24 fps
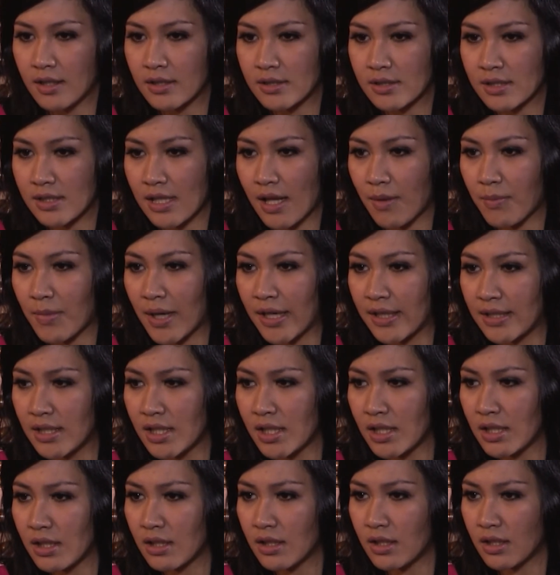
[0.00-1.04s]
Selama
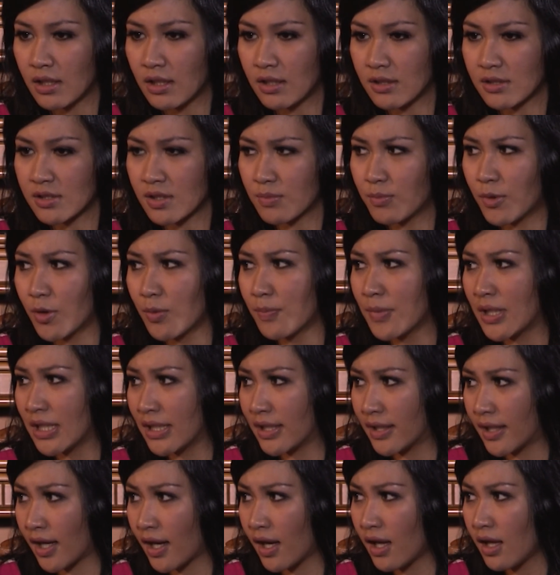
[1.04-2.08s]
ini sebelum
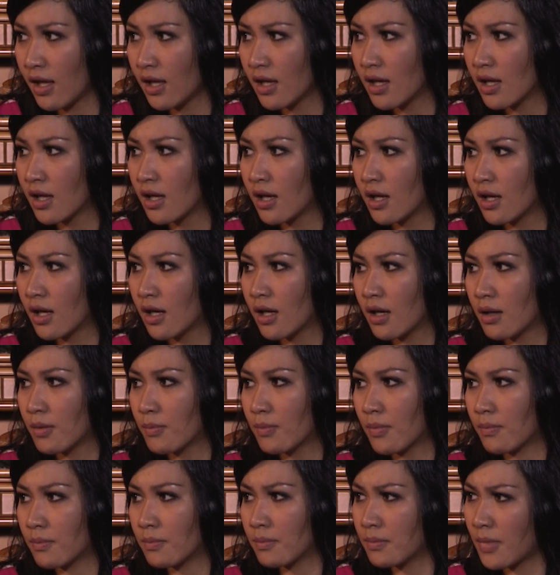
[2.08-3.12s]
menikah,
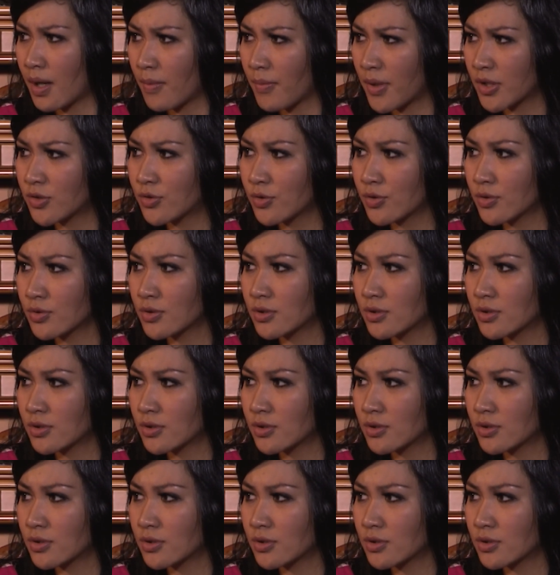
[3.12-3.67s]
Mama tuh